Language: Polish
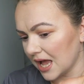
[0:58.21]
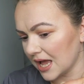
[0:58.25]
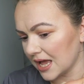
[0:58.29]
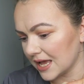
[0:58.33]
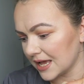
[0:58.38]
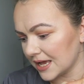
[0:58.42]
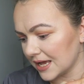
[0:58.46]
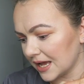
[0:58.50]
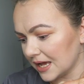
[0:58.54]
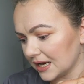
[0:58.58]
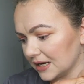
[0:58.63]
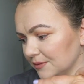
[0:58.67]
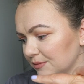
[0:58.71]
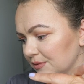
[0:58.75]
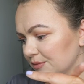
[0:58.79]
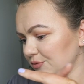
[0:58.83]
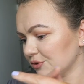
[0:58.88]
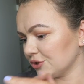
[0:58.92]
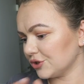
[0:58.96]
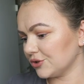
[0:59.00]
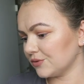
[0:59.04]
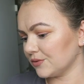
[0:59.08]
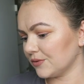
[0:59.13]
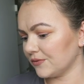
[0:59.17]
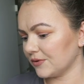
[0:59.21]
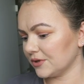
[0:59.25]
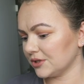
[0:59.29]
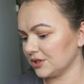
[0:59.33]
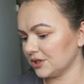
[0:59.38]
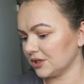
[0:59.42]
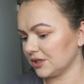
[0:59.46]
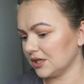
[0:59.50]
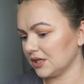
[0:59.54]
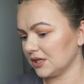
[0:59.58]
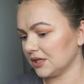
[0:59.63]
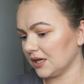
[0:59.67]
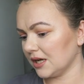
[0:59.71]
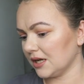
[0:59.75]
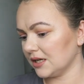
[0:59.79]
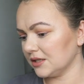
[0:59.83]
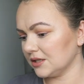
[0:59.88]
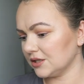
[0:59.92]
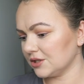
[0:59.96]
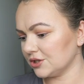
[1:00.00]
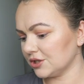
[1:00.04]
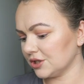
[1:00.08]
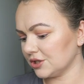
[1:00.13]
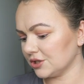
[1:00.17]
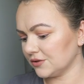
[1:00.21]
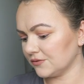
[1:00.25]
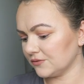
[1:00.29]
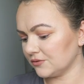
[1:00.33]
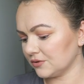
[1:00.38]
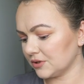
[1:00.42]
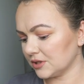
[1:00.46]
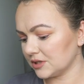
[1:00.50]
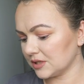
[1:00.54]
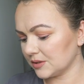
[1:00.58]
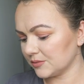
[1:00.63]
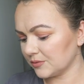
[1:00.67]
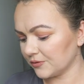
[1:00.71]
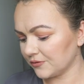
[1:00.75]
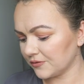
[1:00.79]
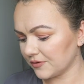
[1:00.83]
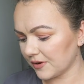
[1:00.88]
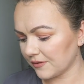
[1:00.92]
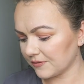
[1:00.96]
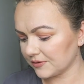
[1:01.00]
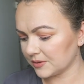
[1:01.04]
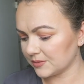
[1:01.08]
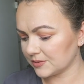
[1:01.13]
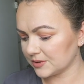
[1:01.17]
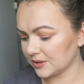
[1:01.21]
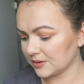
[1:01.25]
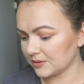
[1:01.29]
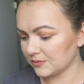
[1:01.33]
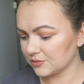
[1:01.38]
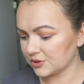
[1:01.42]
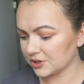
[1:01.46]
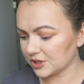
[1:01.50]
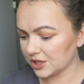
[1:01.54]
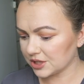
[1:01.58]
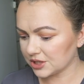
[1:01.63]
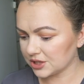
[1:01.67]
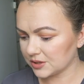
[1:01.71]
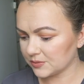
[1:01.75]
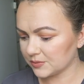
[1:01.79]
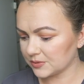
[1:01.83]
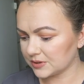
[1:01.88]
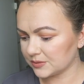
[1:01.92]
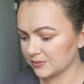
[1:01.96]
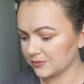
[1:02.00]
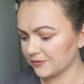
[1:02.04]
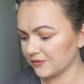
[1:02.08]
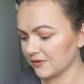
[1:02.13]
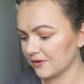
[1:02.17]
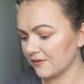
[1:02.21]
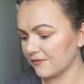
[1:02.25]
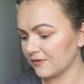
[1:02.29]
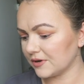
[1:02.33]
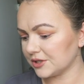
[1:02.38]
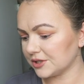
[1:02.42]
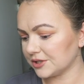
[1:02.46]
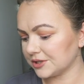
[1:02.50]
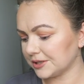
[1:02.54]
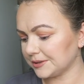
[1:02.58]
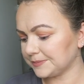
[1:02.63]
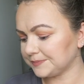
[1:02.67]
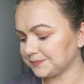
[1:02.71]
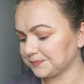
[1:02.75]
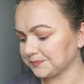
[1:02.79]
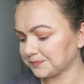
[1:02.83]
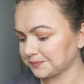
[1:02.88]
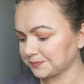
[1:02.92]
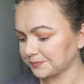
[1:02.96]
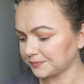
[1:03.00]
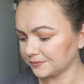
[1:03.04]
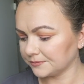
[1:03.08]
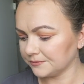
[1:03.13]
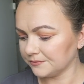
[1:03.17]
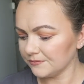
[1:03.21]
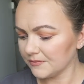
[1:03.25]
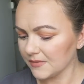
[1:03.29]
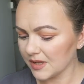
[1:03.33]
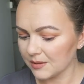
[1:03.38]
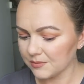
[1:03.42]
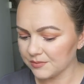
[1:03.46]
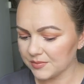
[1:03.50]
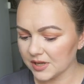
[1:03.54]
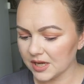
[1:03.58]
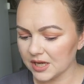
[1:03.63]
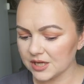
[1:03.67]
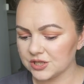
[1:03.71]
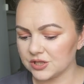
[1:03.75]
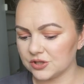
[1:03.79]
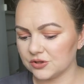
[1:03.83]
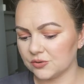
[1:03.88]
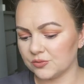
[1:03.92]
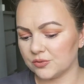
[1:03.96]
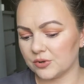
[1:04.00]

E, ale mi przyszło właśnie kilka innych rzeczy, które zamówiłam w tym samym czasie, bo zamówiłam właśnie 5 i